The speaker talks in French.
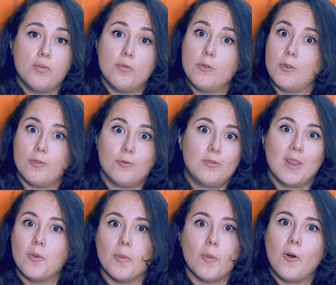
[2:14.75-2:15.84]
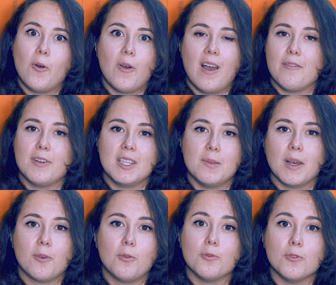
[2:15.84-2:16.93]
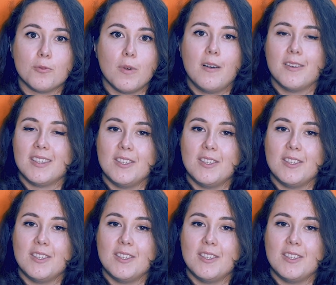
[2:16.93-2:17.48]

pour euh, tout simplement euh, avoir des parcours de soins